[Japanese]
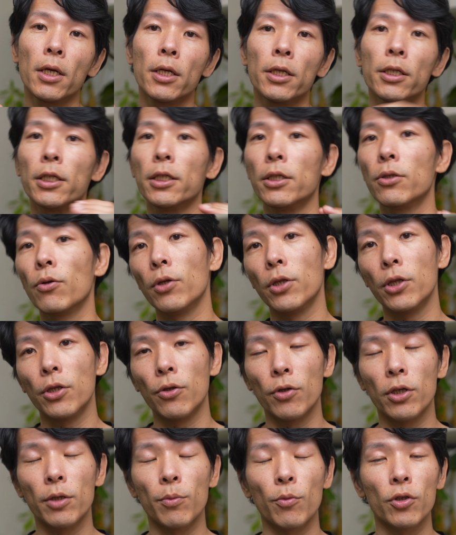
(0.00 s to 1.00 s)
しんどいって
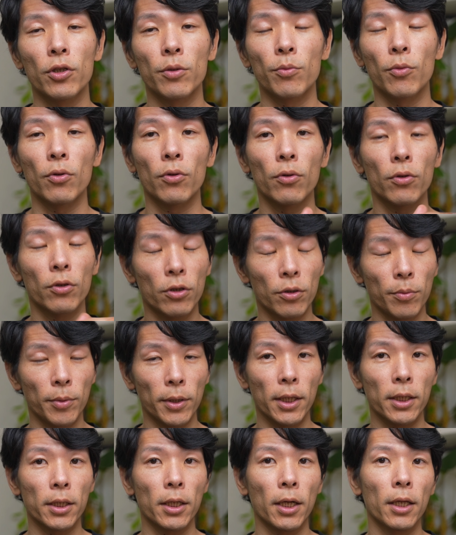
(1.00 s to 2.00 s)
いう気持ちも積み
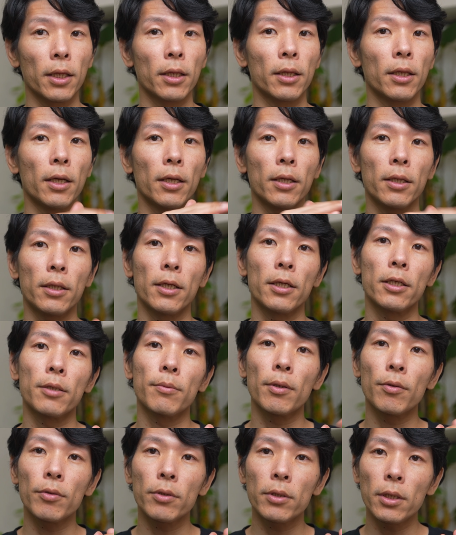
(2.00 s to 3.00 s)
重なっていってし
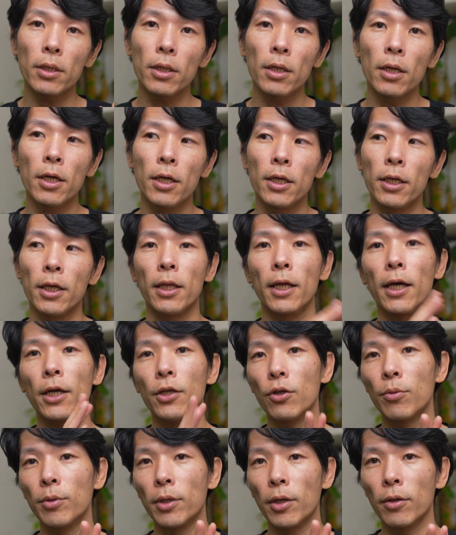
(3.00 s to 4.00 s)
まうし、いや大
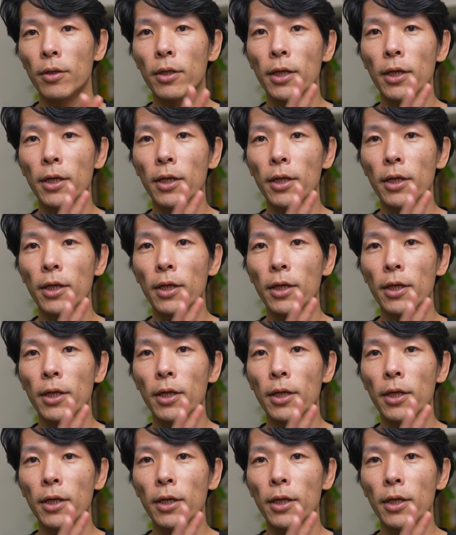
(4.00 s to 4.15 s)
丈夫だよ、